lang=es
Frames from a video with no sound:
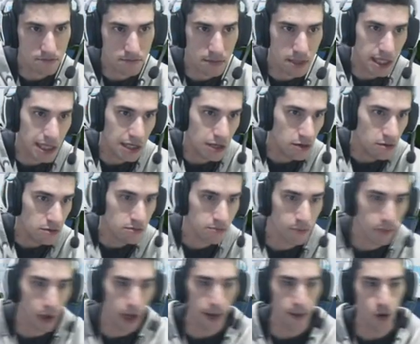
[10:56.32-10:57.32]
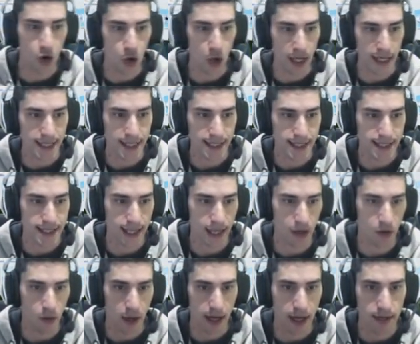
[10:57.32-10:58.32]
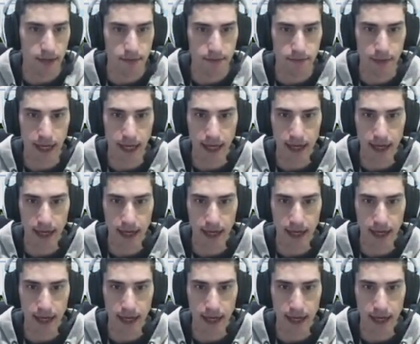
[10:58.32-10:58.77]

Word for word: Hilo, pongámoslo así, tal cual Venga,